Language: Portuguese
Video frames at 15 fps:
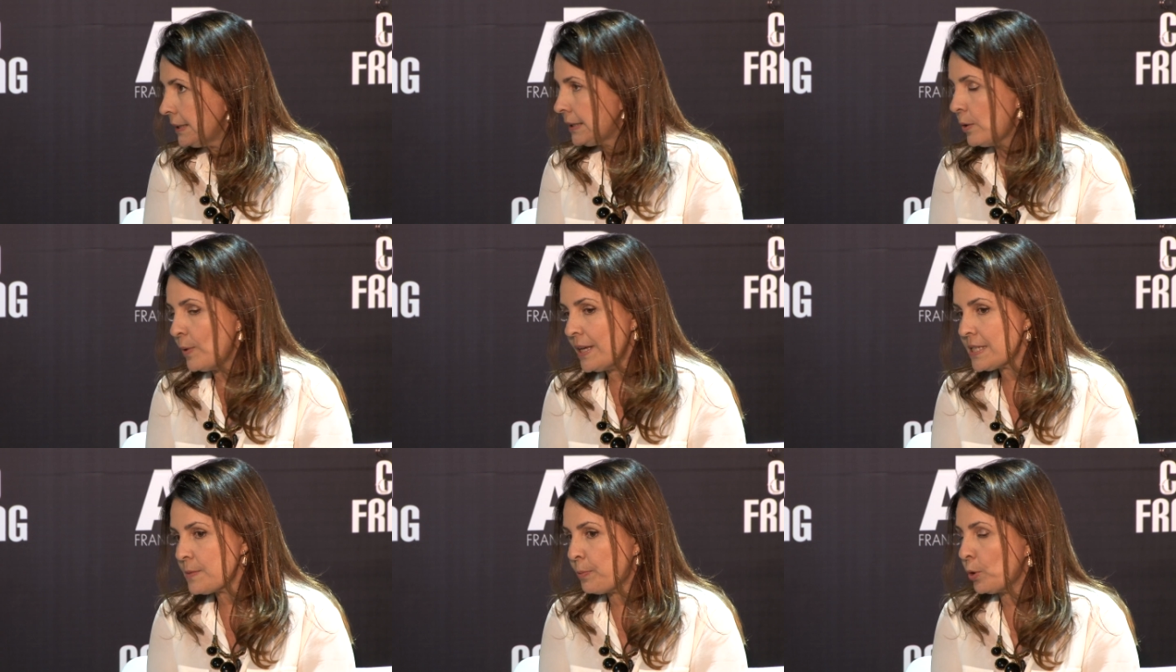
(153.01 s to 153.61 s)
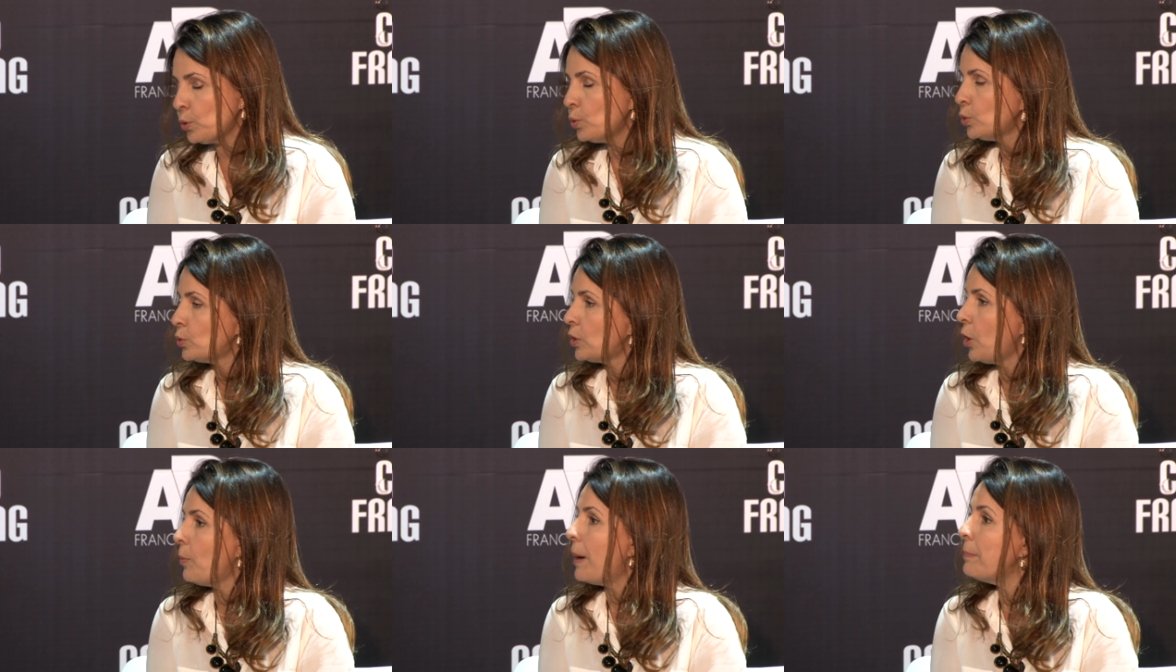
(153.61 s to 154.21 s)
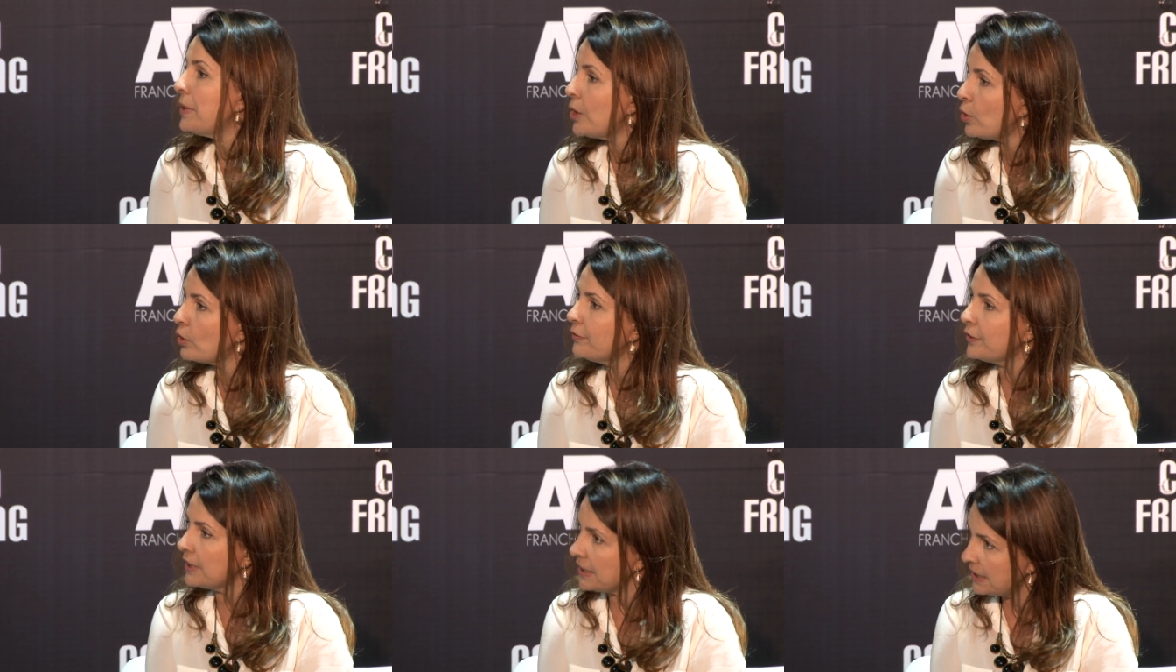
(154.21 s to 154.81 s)
Então esse produto que é uma
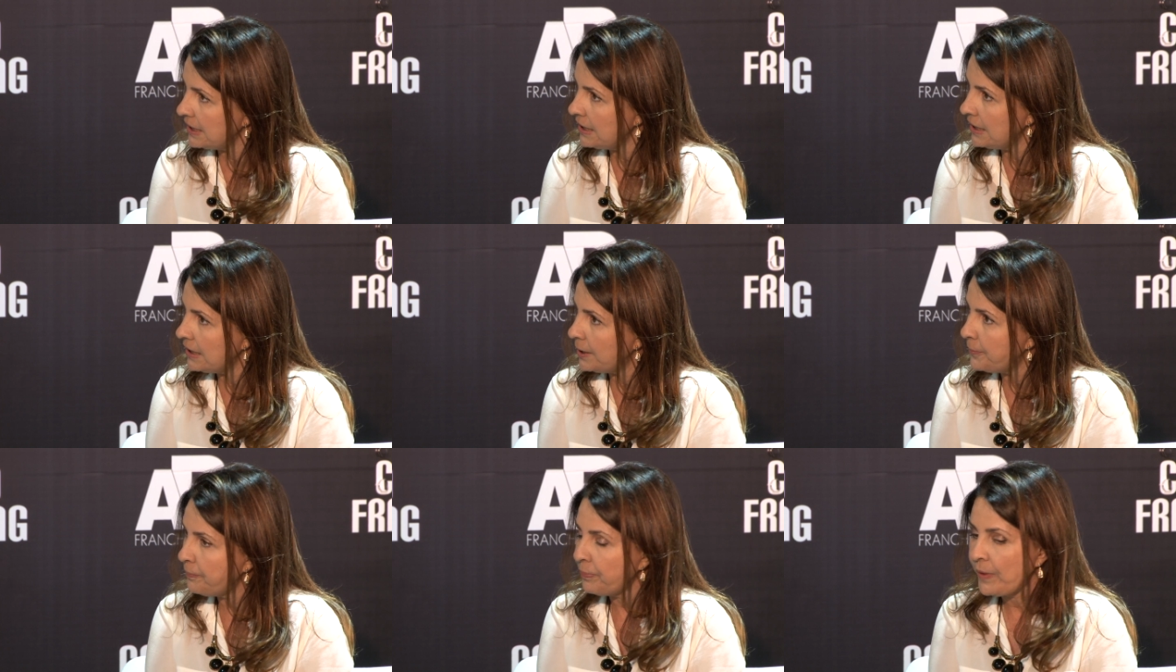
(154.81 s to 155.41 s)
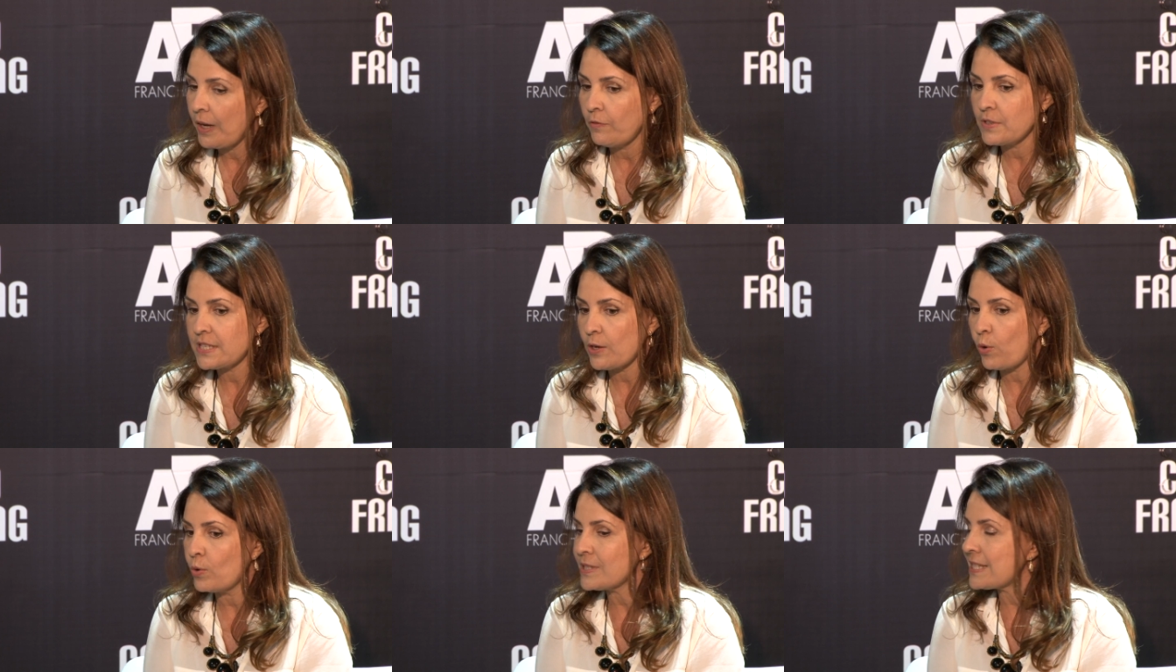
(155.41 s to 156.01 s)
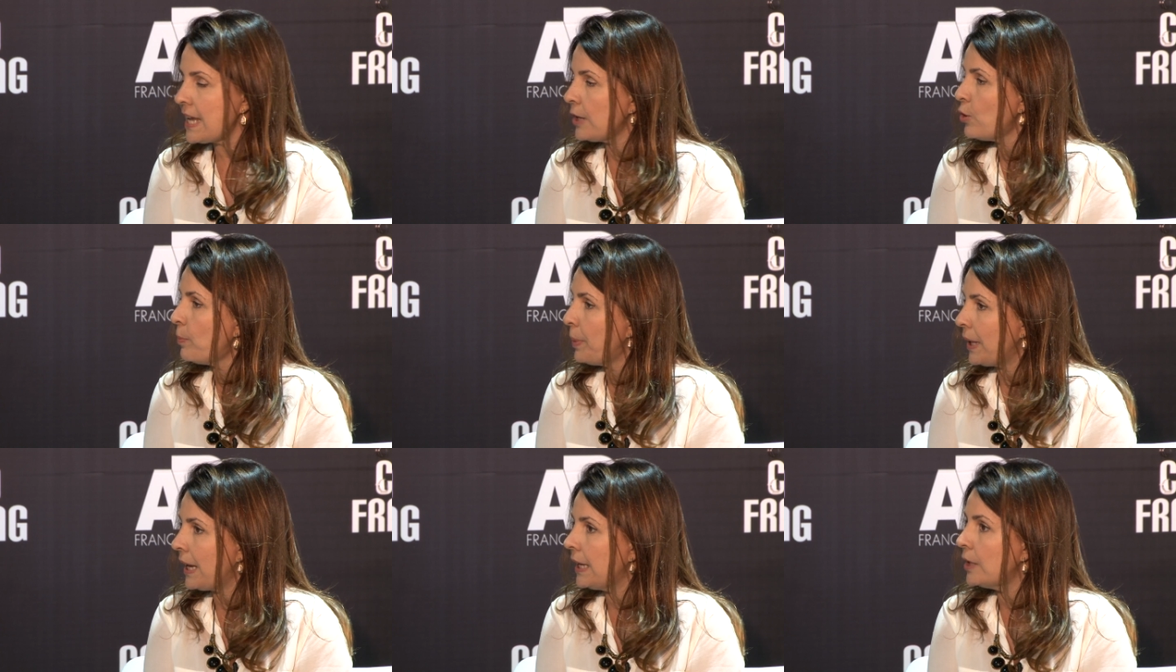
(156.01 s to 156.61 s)
micro franquia, você consegue
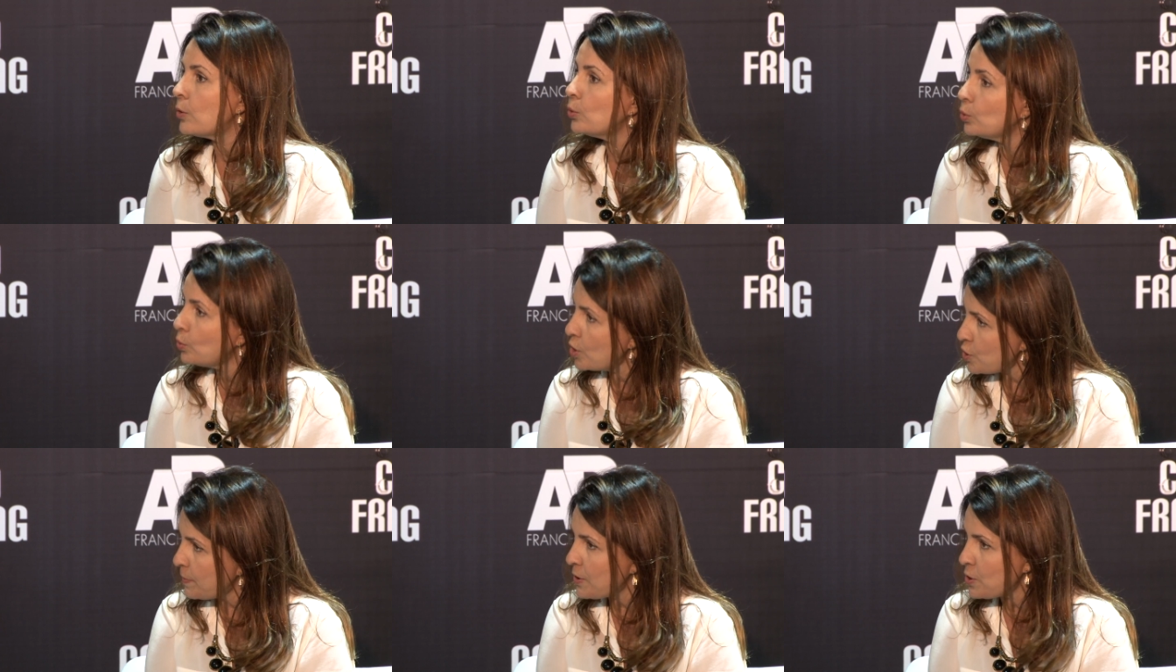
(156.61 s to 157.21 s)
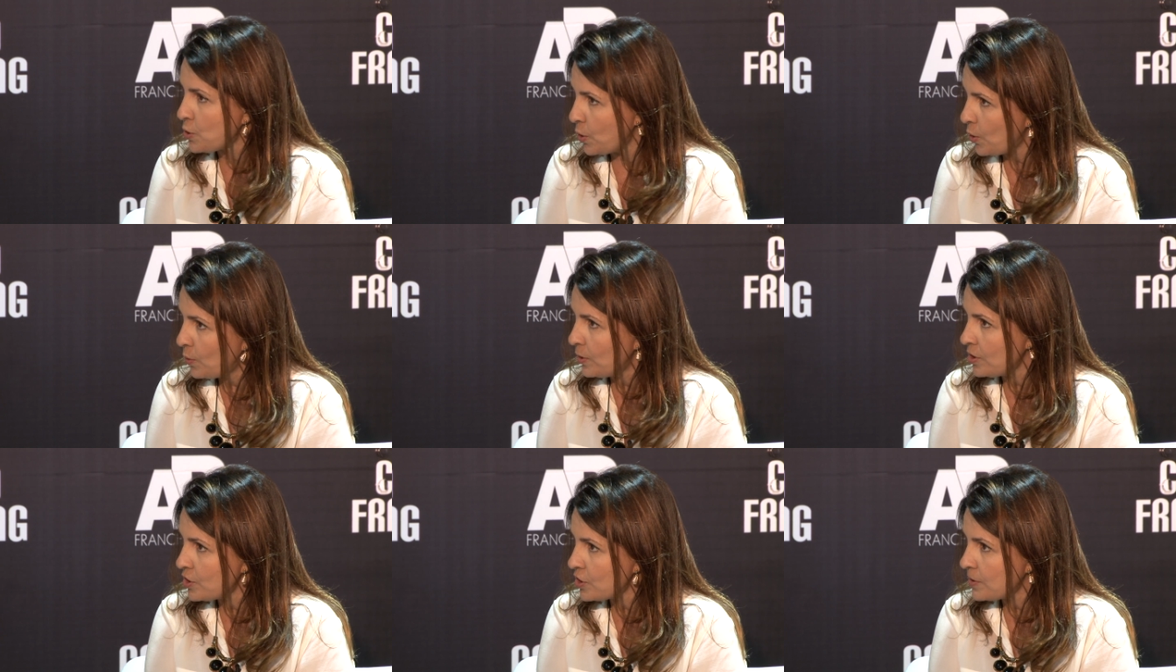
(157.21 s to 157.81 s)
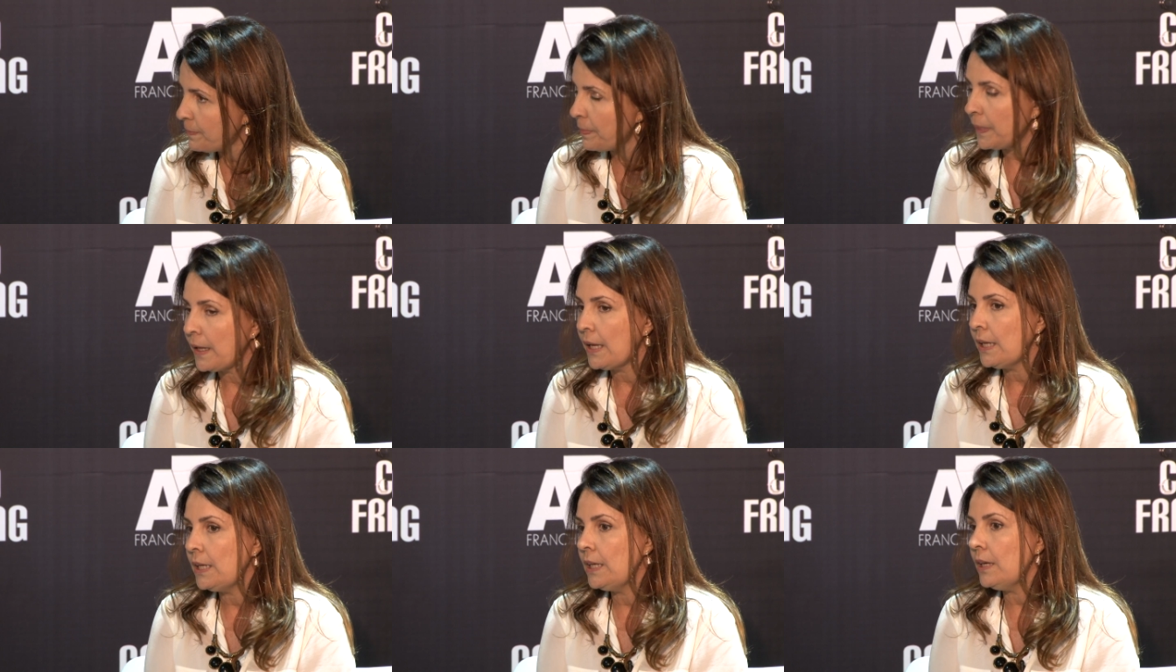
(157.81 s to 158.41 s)
operar ele com duas pessoas
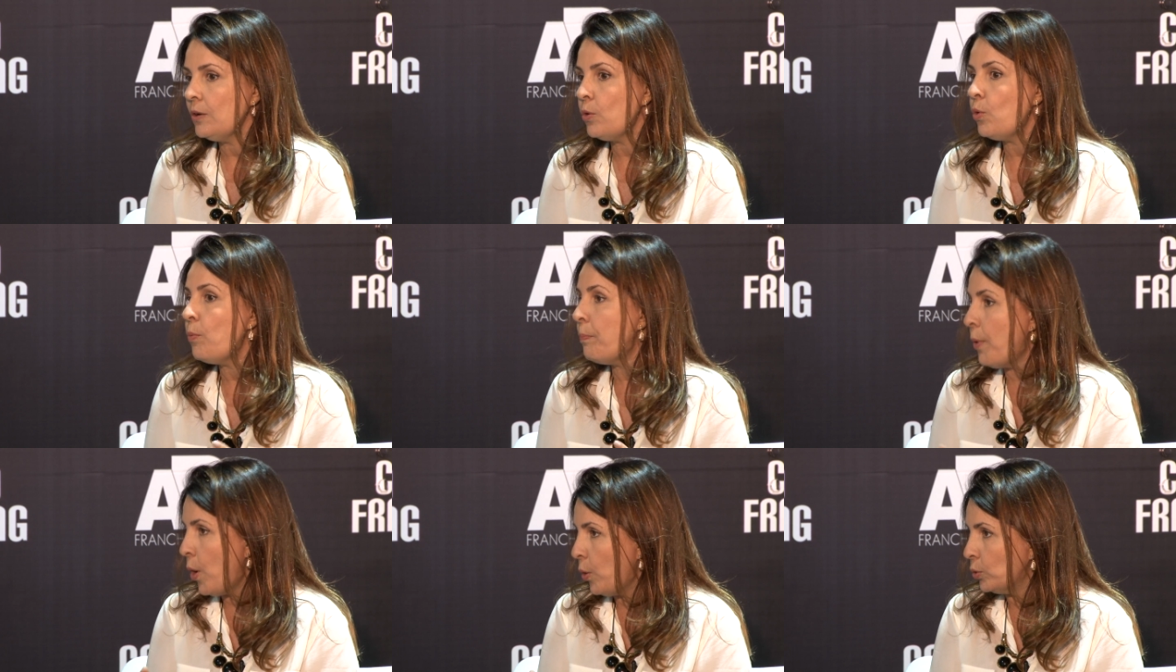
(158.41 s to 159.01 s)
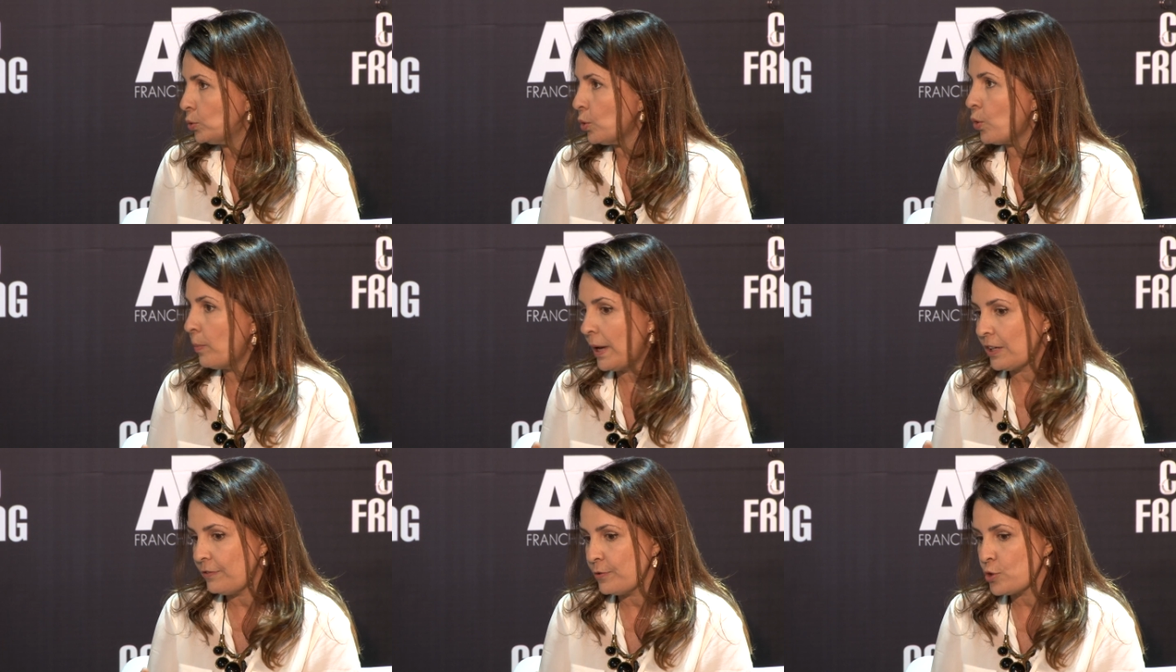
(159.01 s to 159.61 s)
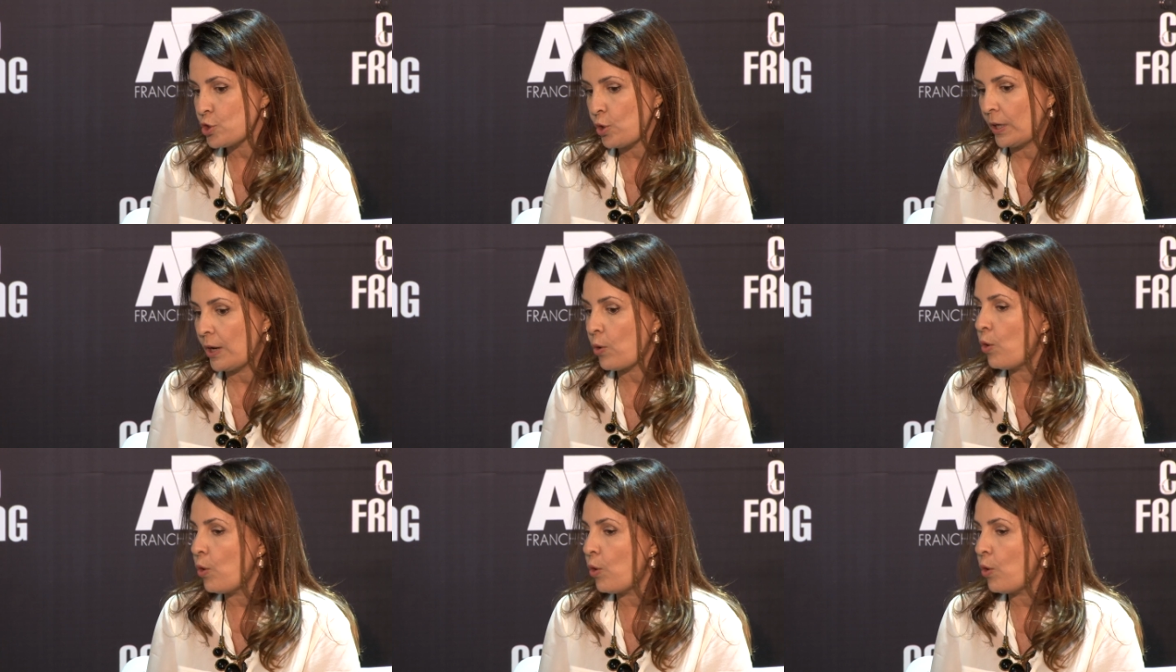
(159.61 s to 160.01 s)
e o ponto, como é que funciona?